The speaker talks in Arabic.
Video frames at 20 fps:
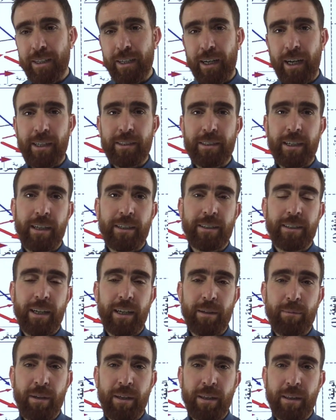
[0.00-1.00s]
أعزائي
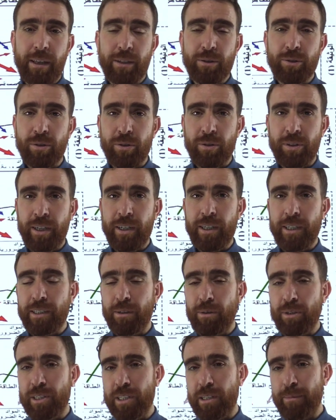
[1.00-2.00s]
التلاميذ يسرني أن
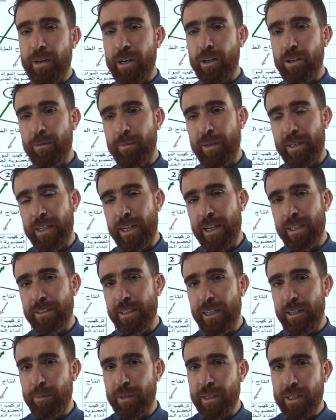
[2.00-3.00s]
أتواجد معكم على هذه
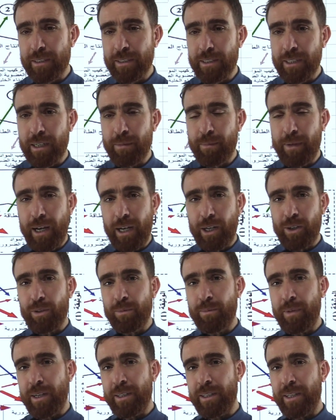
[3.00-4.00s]
المنصة
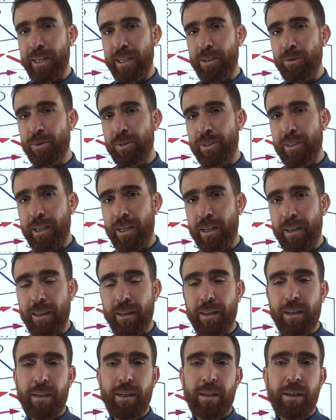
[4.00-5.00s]
معكم أنا الأستاذ
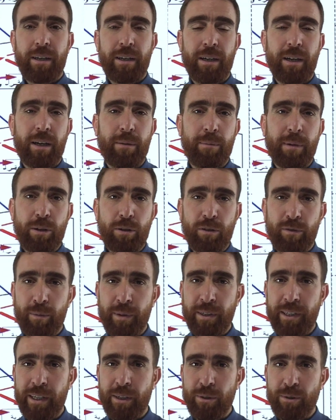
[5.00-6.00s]
مخلوف
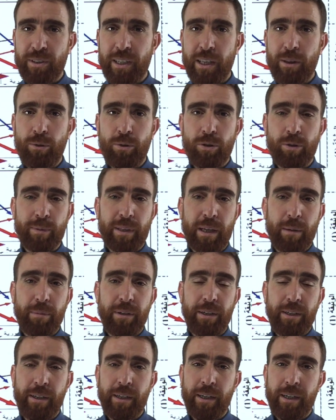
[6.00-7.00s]
منير أستاذ العلوم
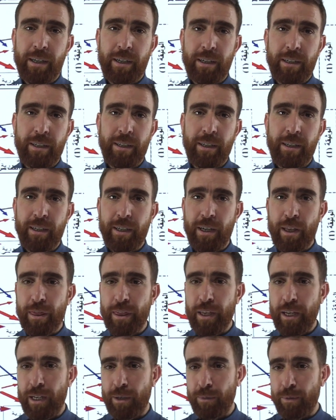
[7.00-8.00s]
الطبيعية
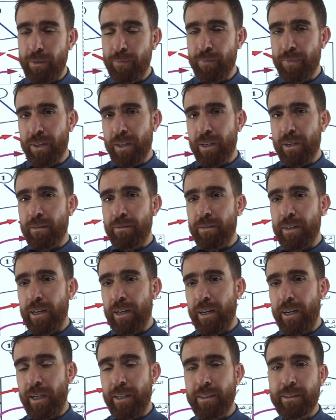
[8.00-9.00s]
للثانوي
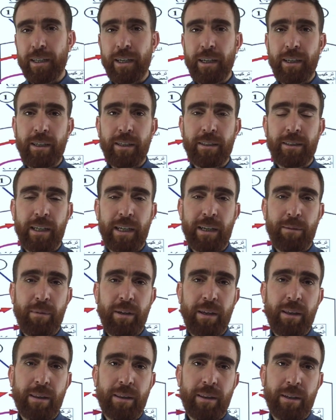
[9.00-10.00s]
فأعزائي
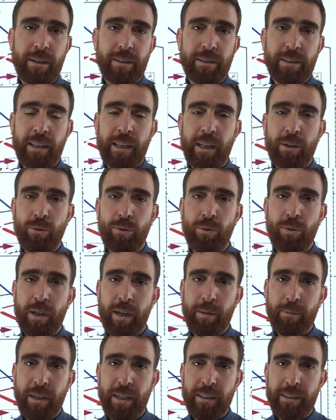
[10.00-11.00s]
التلاميذ السنة
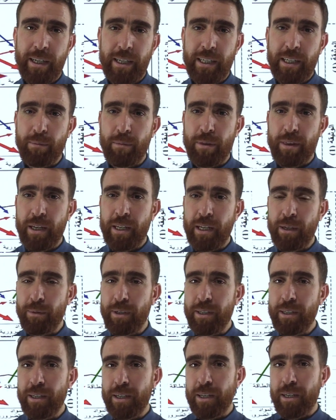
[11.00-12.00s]
الأولى من التعليم
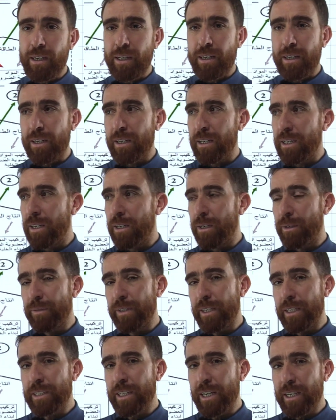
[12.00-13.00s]
الثانوي آه،
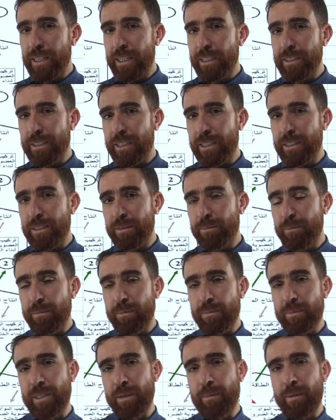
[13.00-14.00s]
في إطار حصة
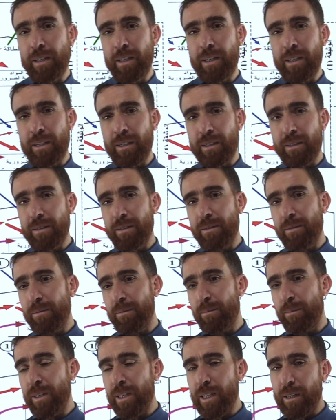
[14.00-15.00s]
تمرين
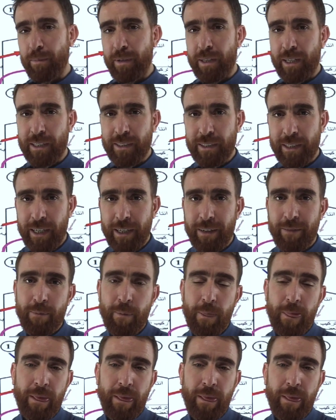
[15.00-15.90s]
من المنصة